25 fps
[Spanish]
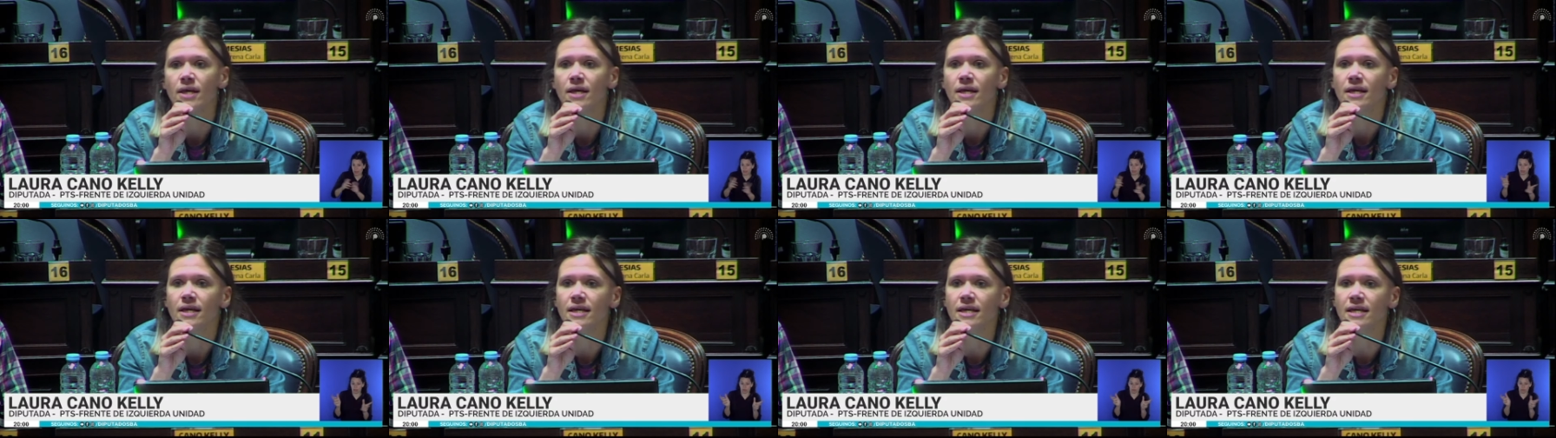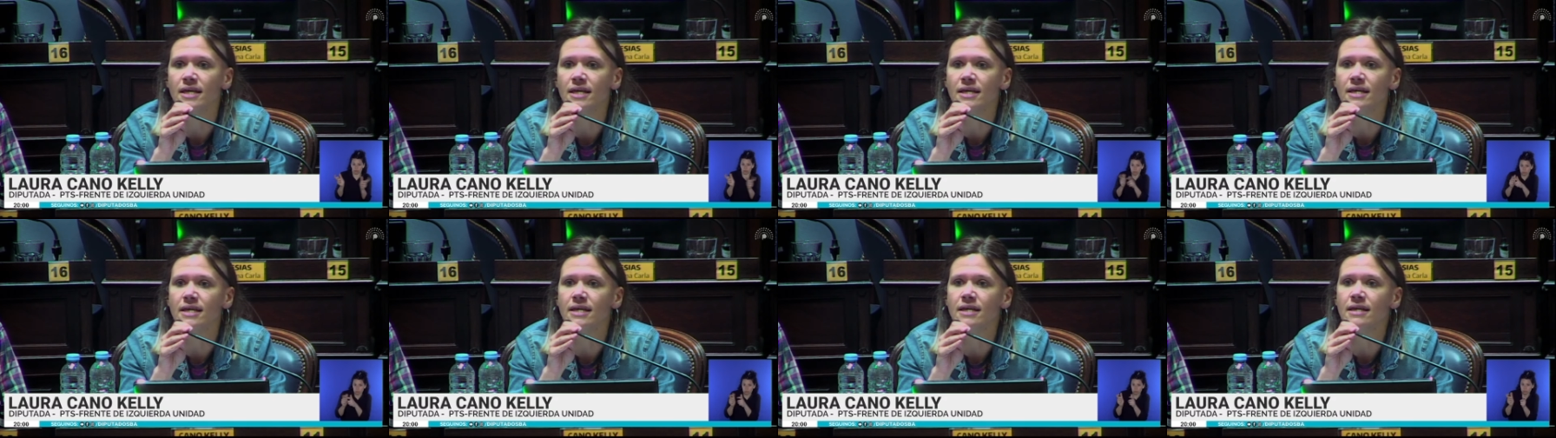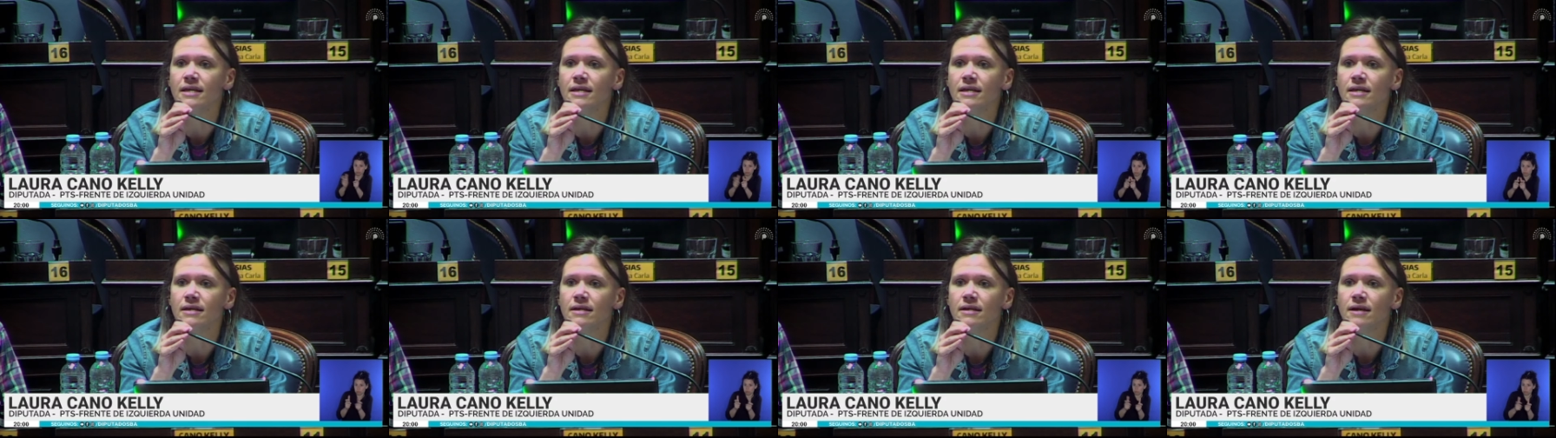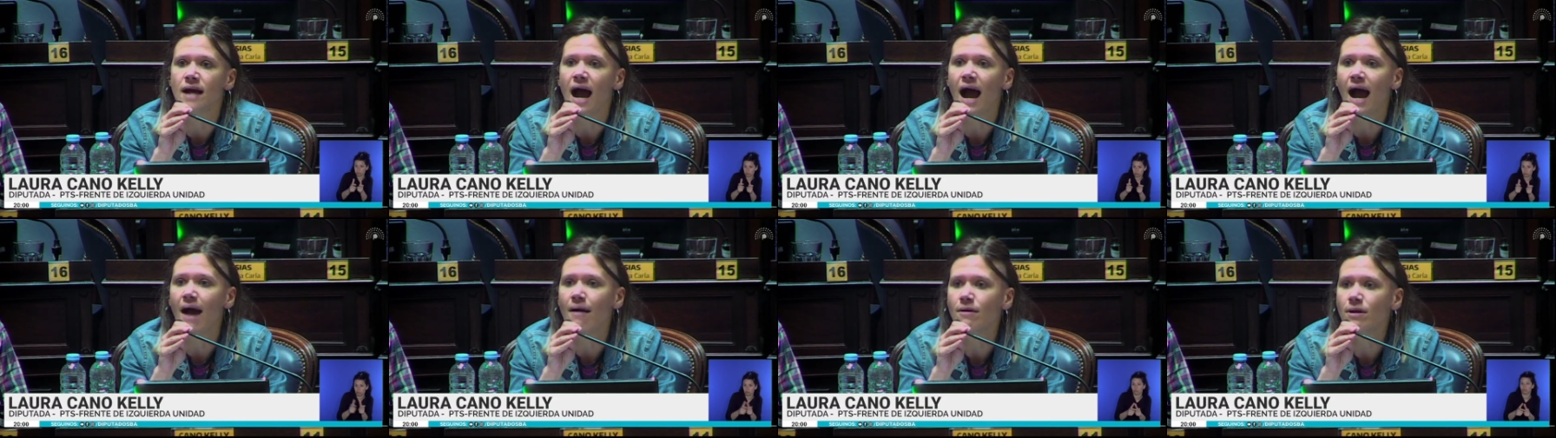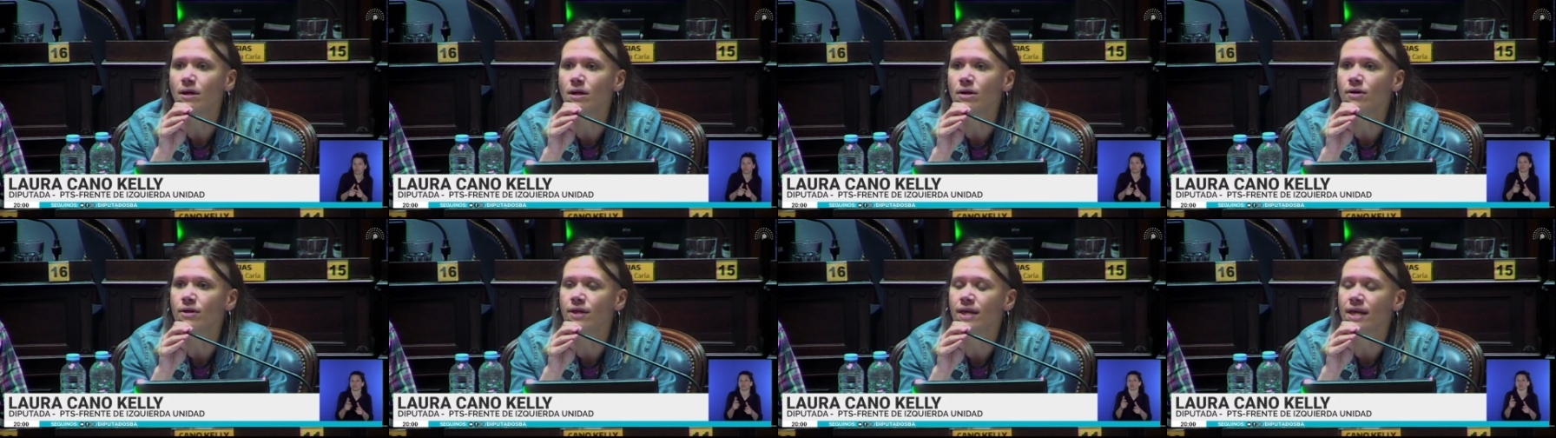y
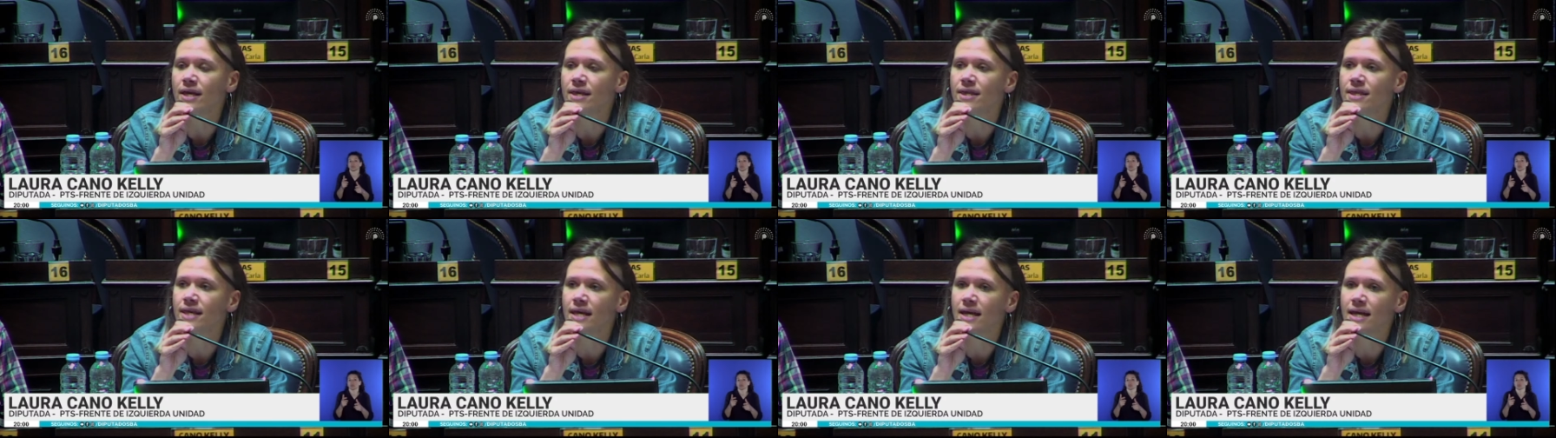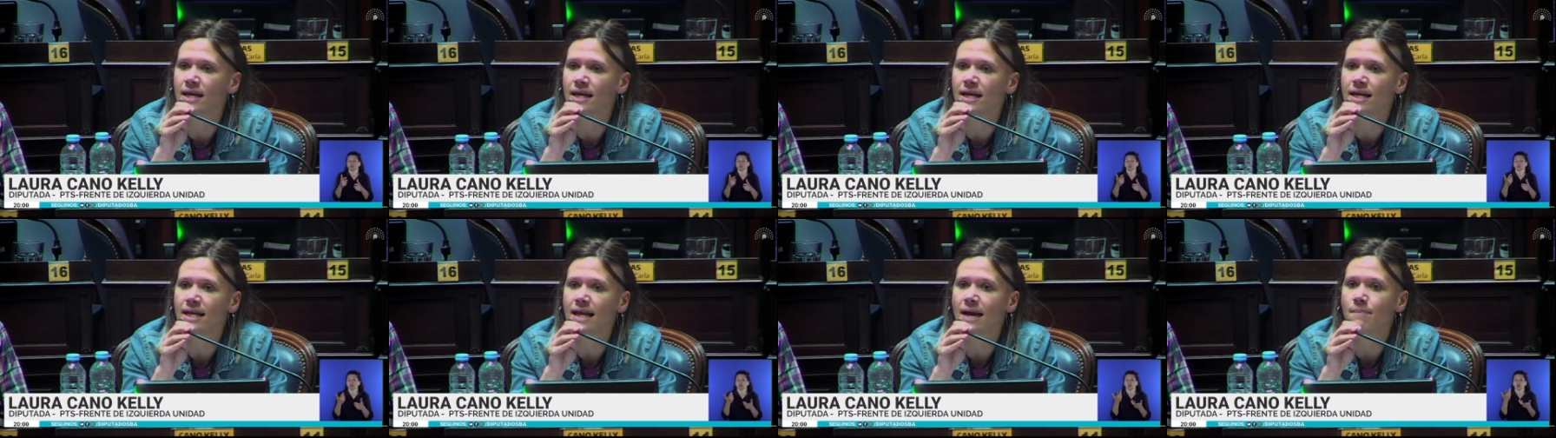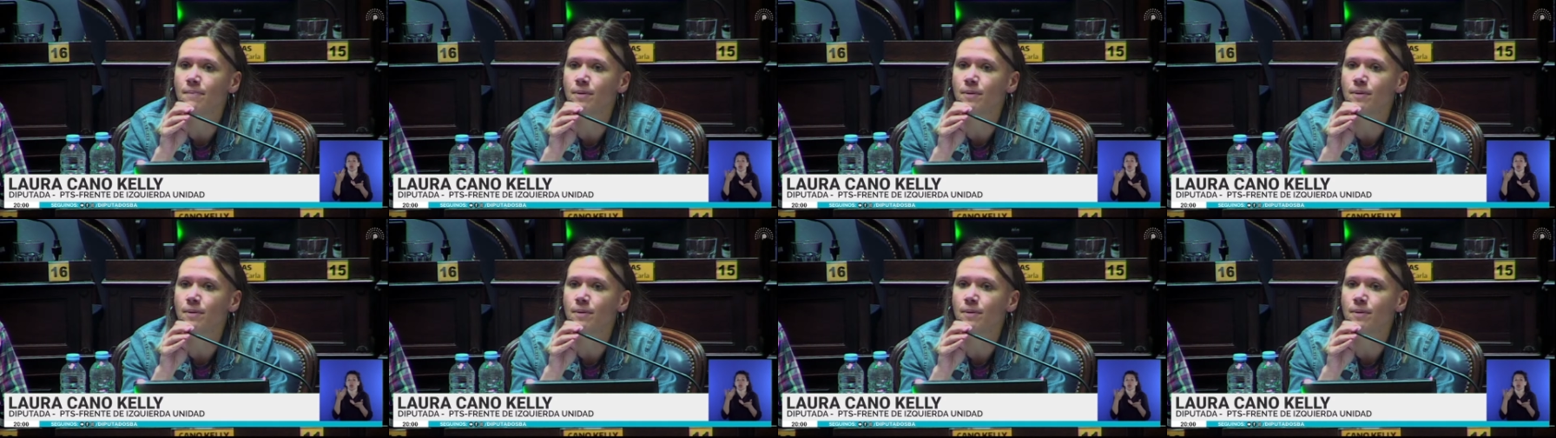hablo desde la